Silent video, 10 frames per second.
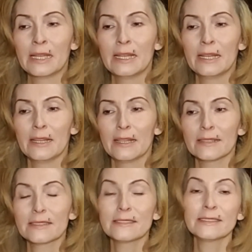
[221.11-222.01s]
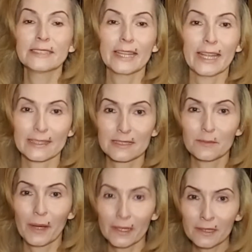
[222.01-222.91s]
es ist nicht die erste
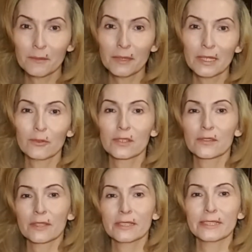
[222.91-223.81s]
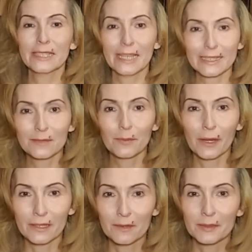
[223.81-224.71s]
Pandemie und es wird nicht die letzte
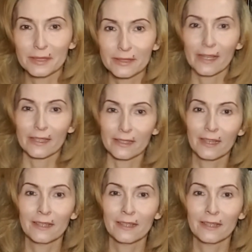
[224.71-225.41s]
Pandemie sein, ja.